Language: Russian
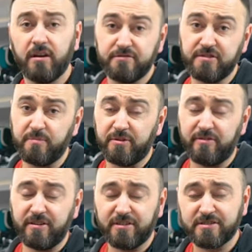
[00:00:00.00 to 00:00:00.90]
Всем
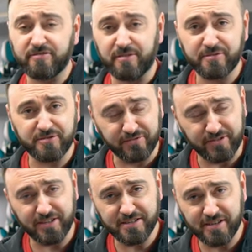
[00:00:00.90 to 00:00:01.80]
привет, с вами снова
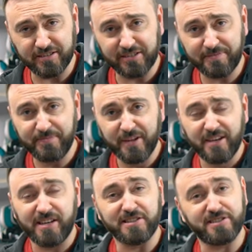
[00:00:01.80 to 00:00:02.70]
Александр.
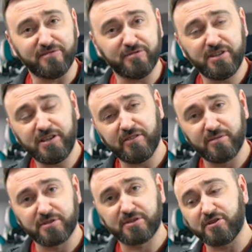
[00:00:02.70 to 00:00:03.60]
И сегодня я
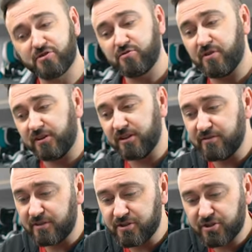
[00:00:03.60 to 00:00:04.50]
вам расскажу о
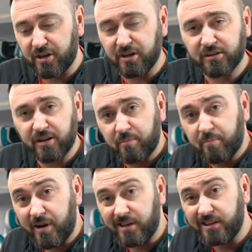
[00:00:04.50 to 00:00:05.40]
новиночке от
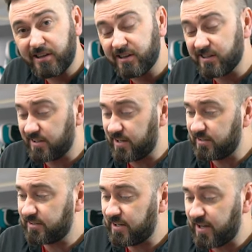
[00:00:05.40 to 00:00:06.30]
компании
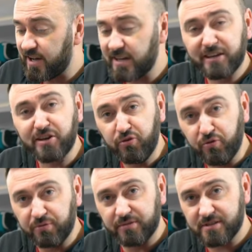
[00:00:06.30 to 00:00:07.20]
Rand
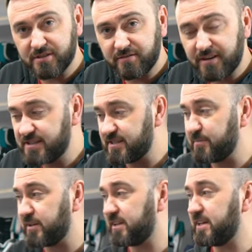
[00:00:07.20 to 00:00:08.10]
IQ. Называется
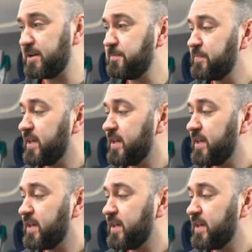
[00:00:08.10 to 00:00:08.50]
модель.